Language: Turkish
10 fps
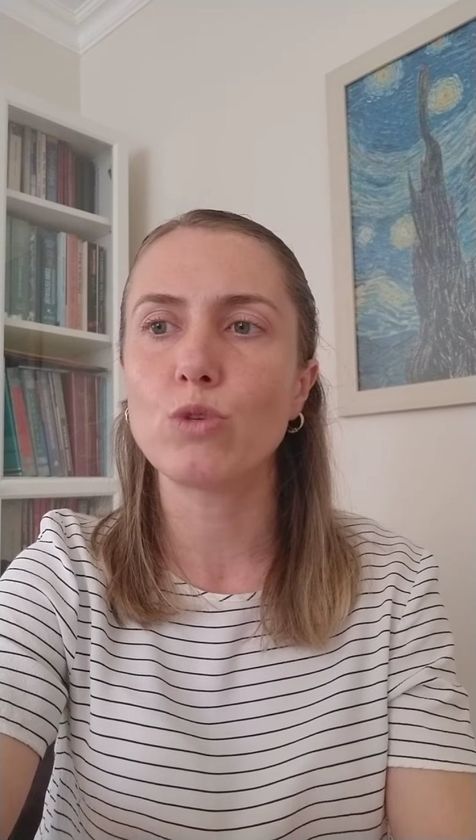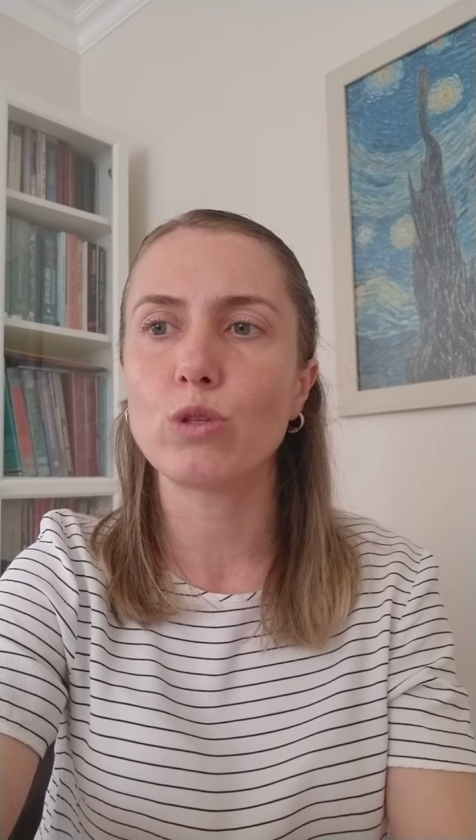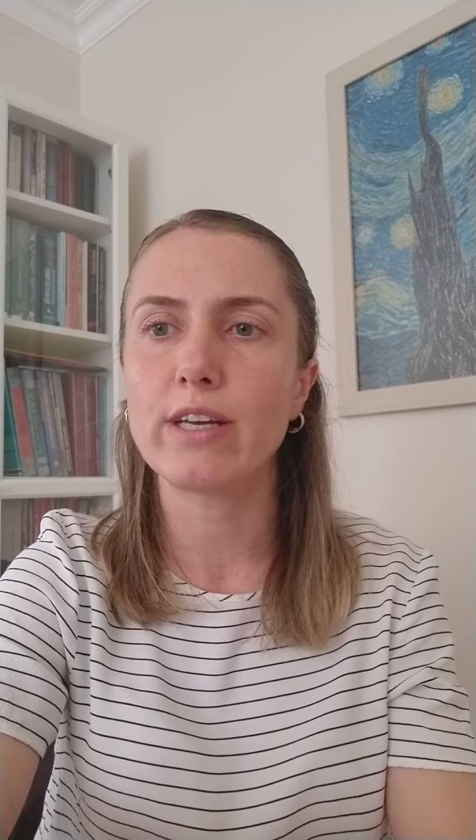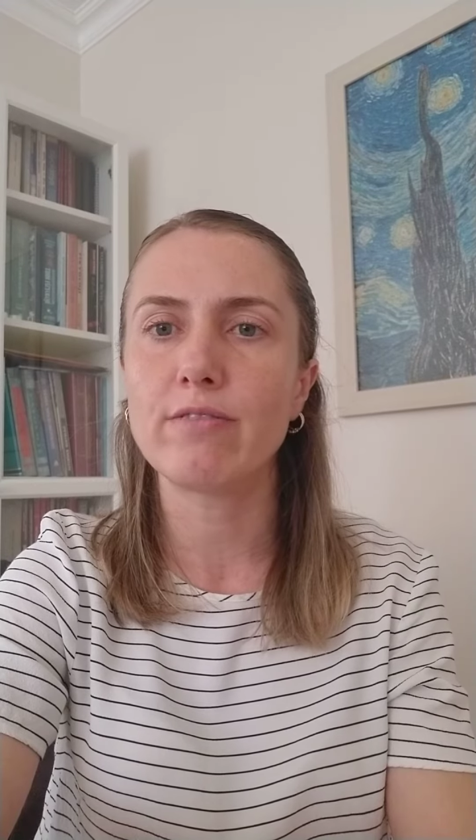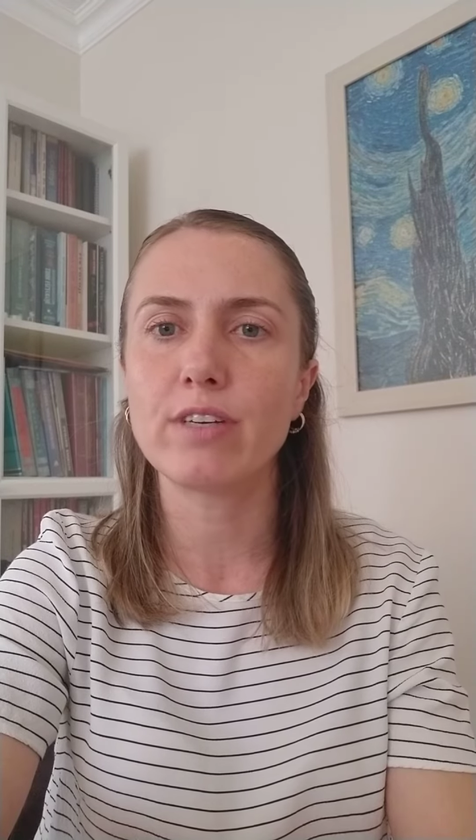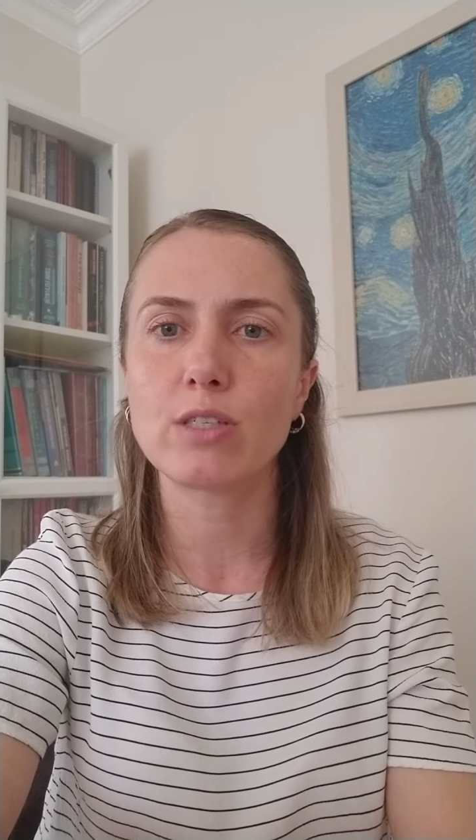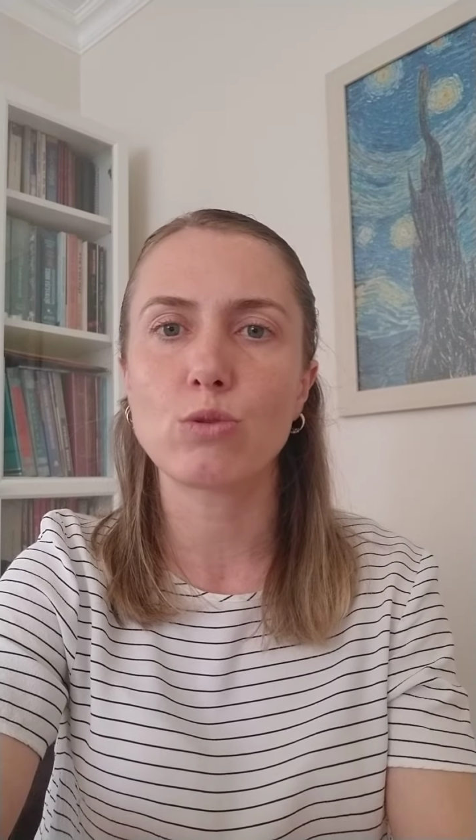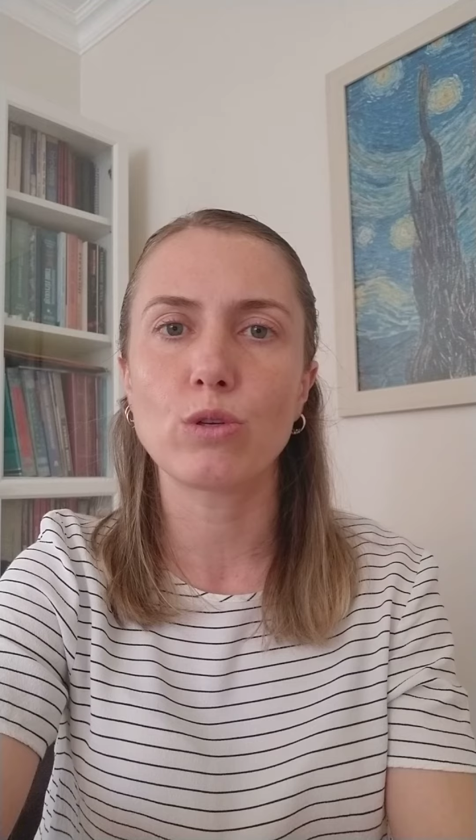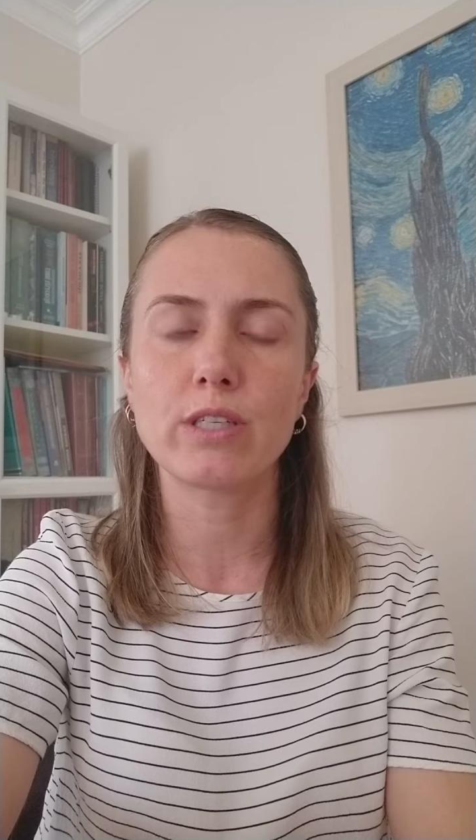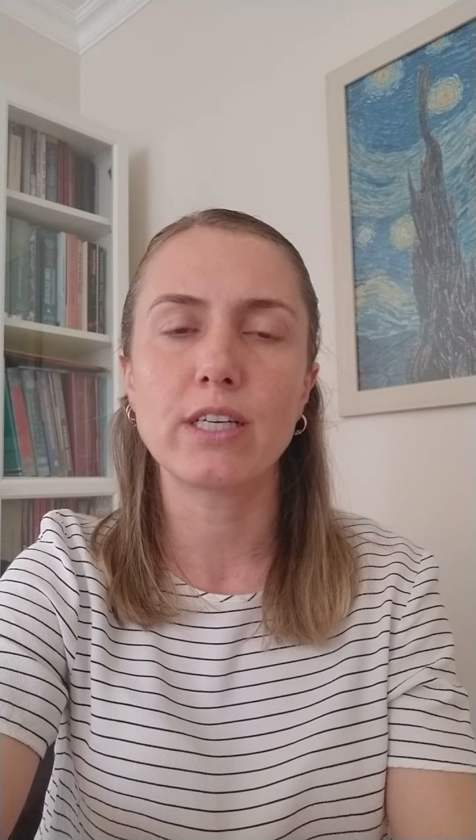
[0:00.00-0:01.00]
yolu
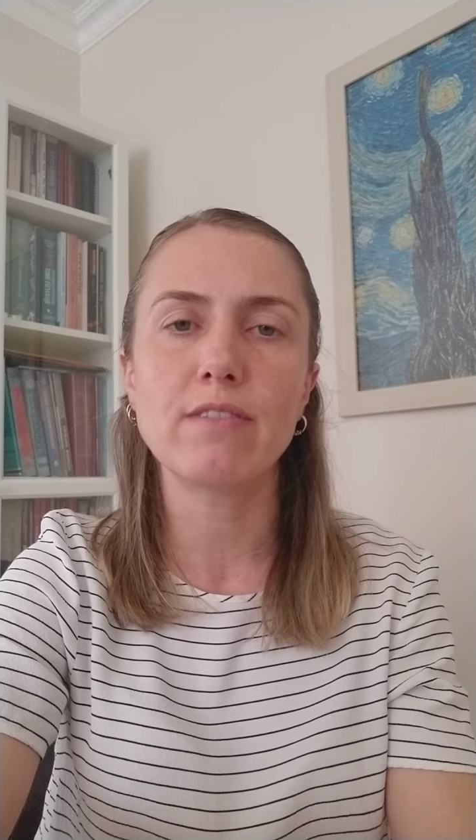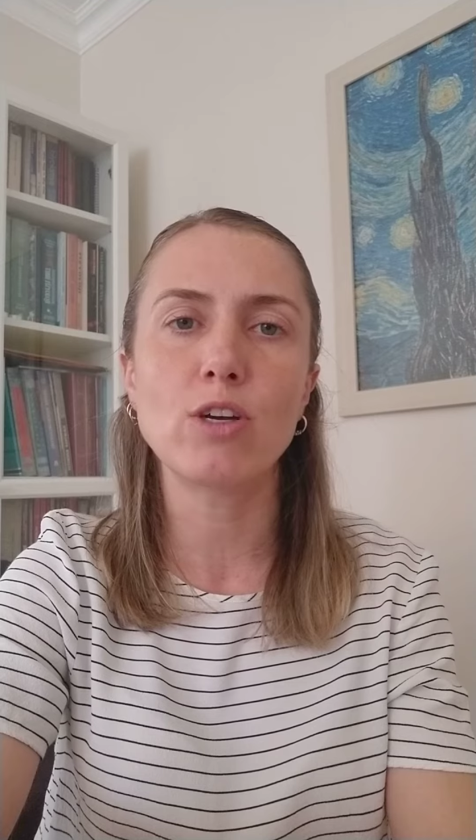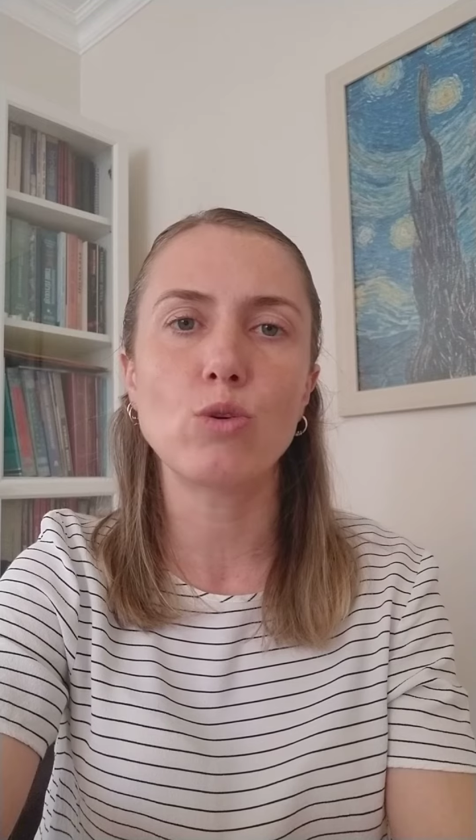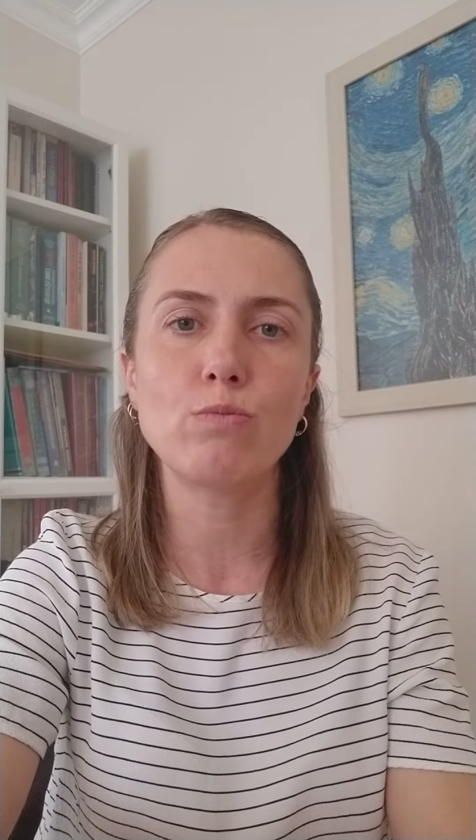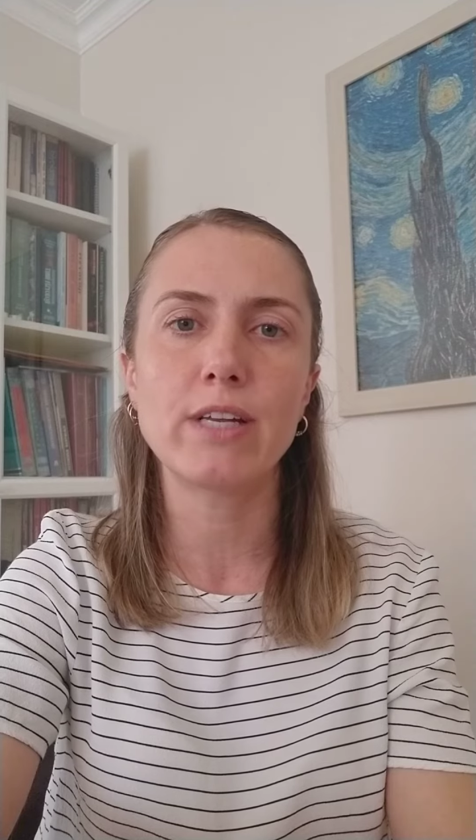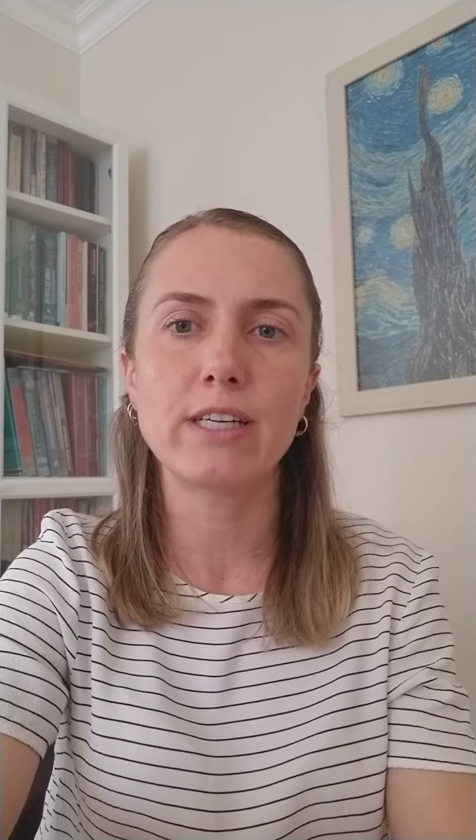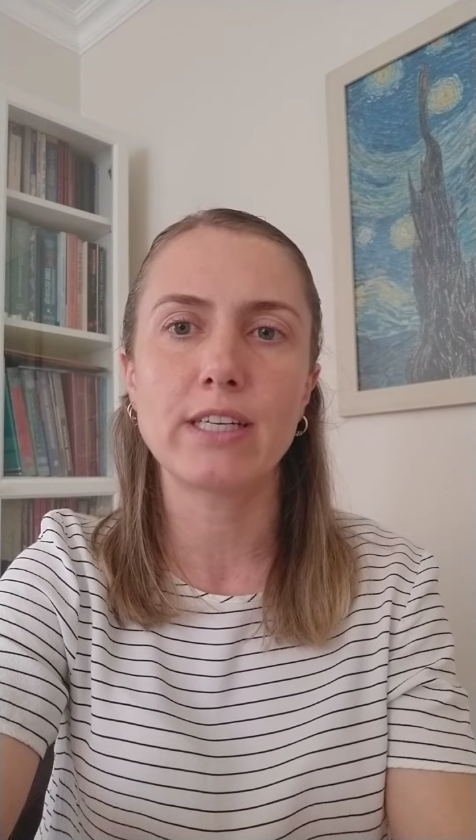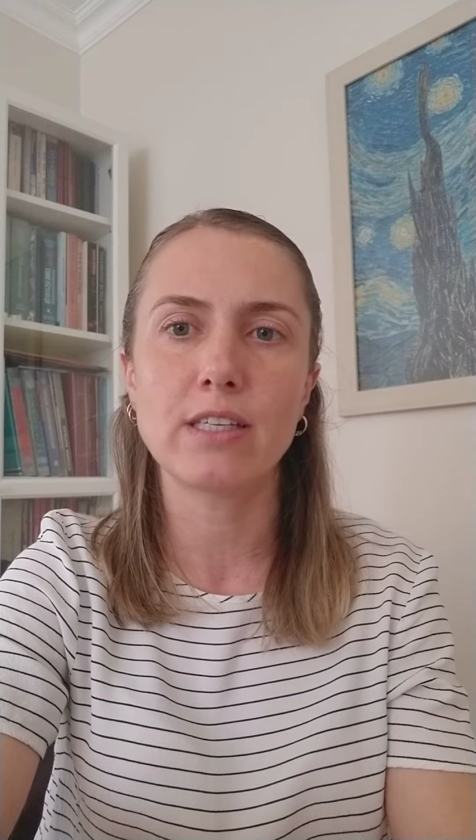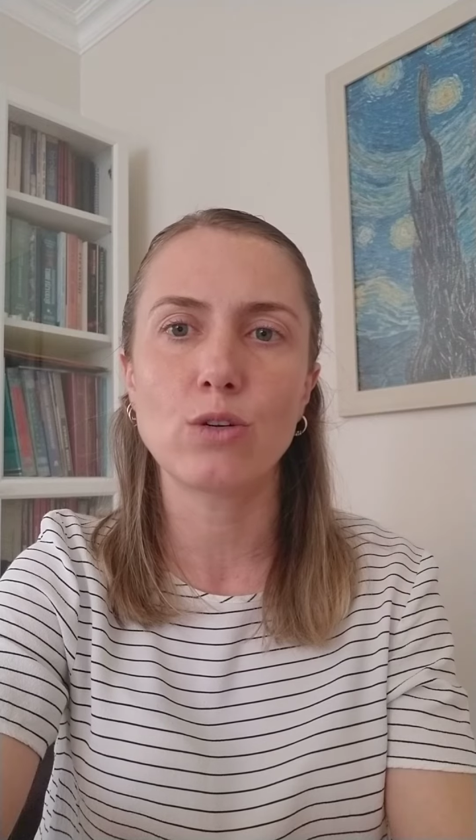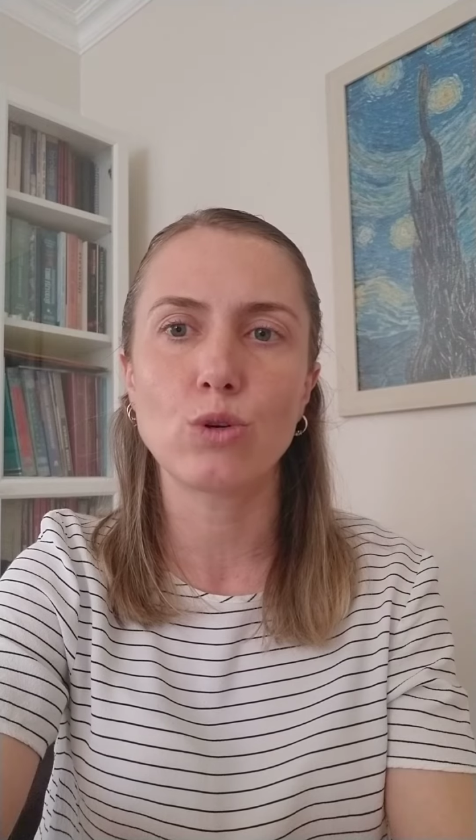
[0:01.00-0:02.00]
enfeksiyonlarına ve ölümlere
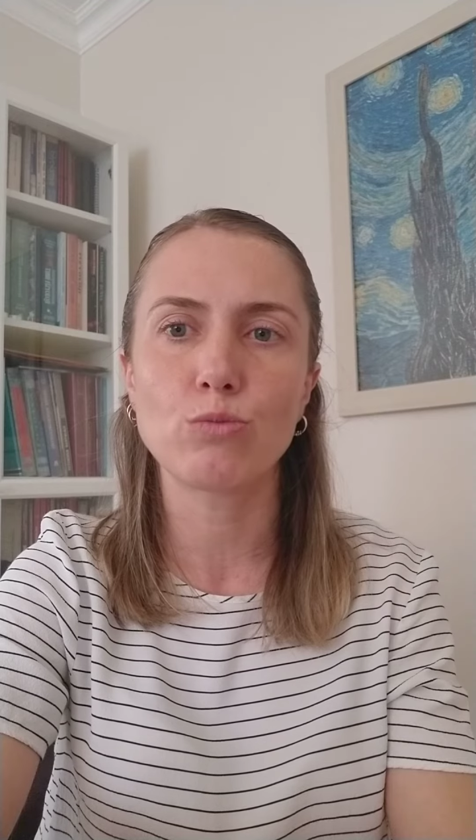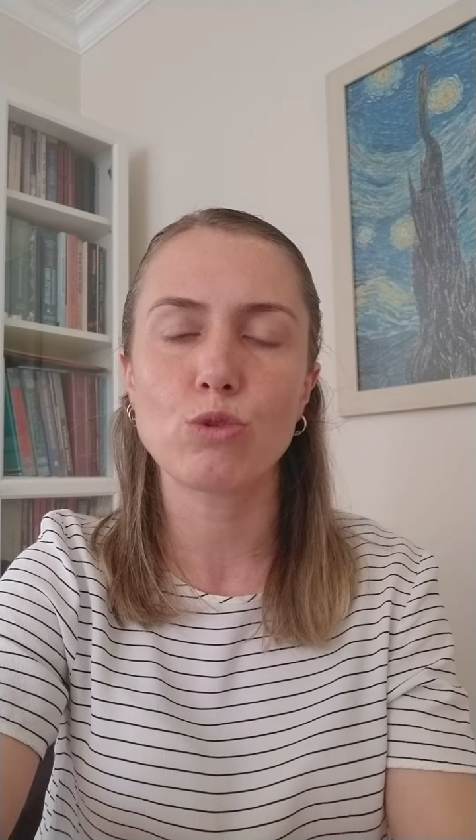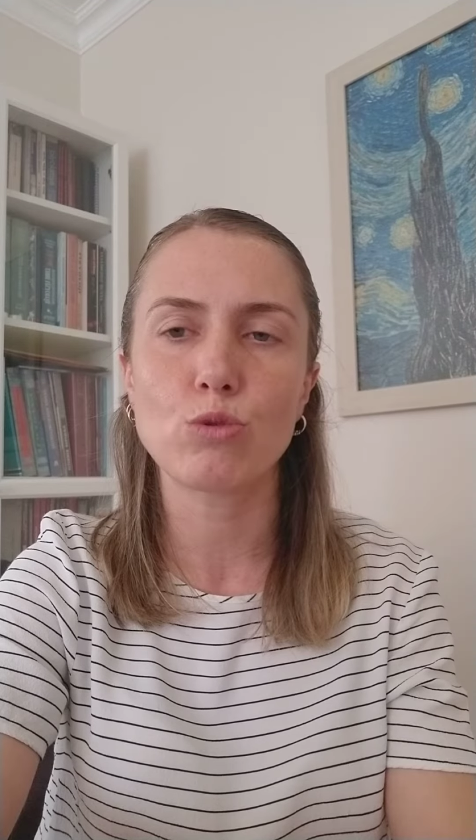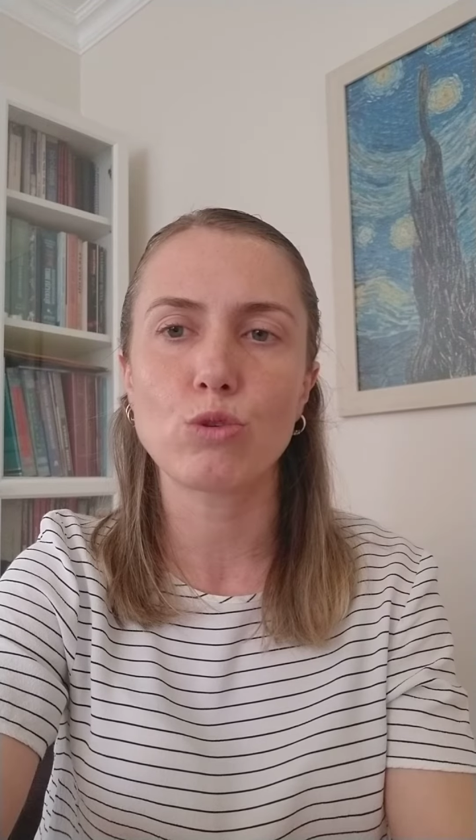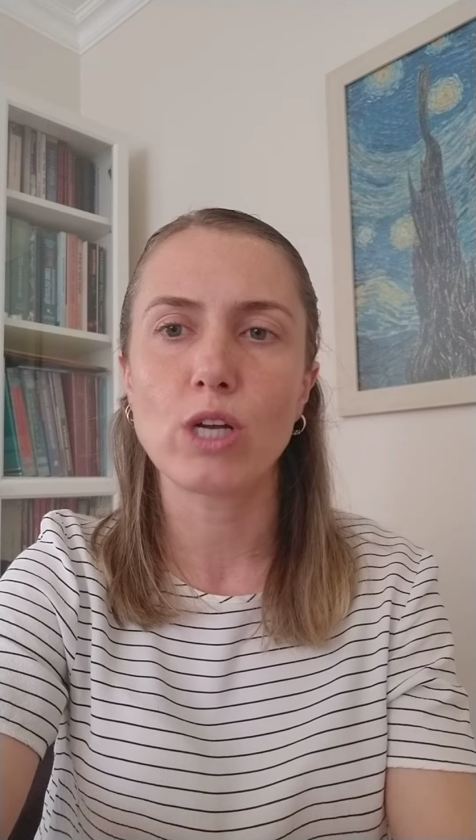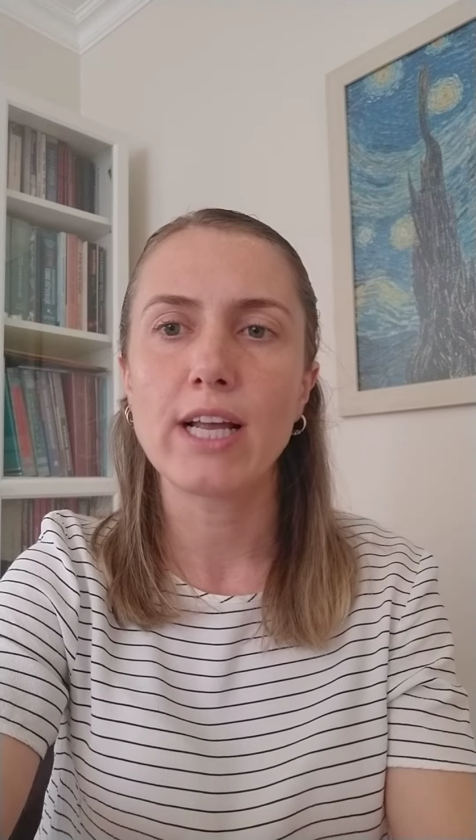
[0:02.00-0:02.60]
neden olmuştur.